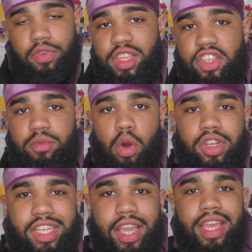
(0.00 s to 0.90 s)
Effectivement,
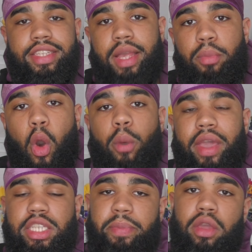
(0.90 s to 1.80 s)
chacun a sa propre
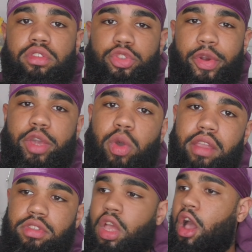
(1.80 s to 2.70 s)
expérience dans les
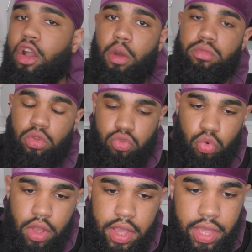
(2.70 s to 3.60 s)
waves, comme dans tout.